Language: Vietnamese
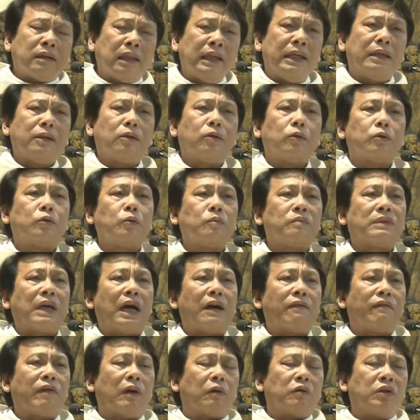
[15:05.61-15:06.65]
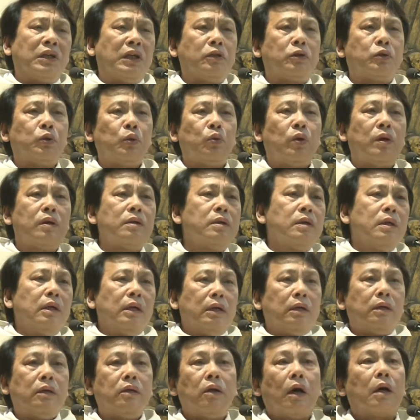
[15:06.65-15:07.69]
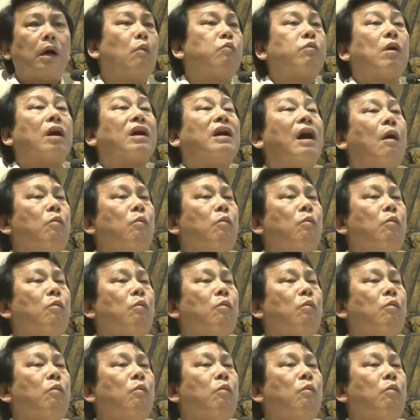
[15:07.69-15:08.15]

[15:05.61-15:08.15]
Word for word: tin của chúng ta vào Thiên Chúa nó không có